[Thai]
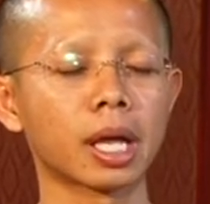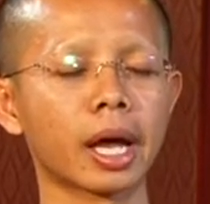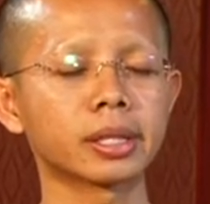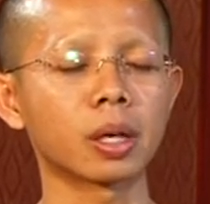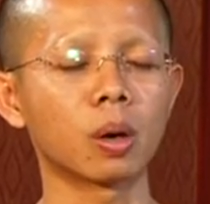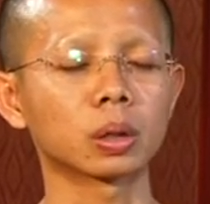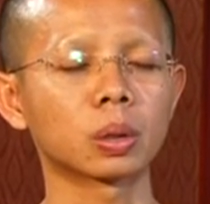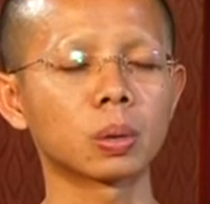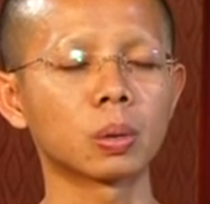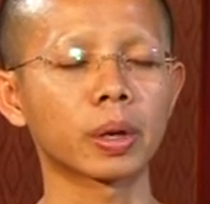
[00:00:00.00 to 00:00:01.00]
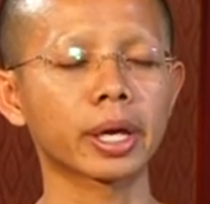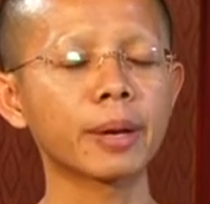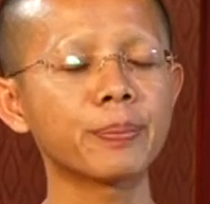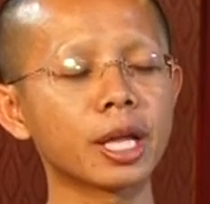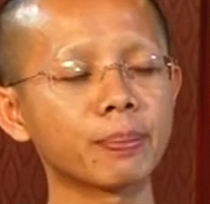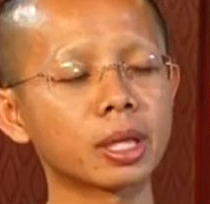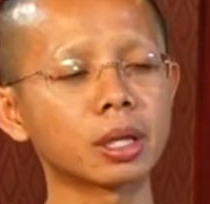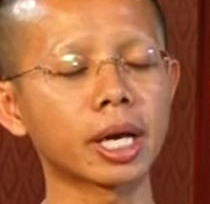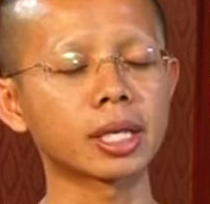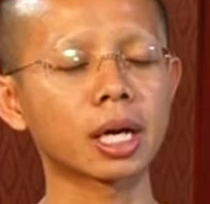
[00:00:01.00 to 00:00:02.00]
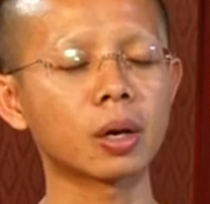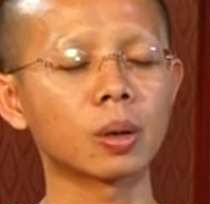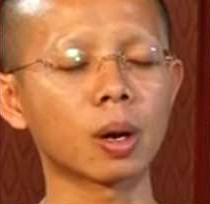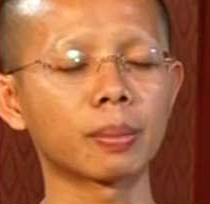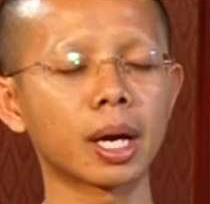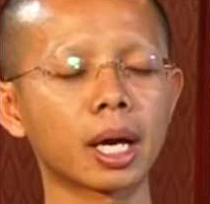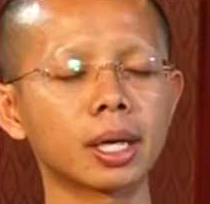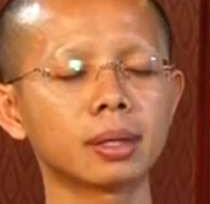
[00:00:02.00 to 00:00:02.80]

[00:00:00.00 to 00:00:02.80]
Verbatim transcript: หายใจออกโธแค่เปลี่ยนเป็นหายใจเข้าดอกไม้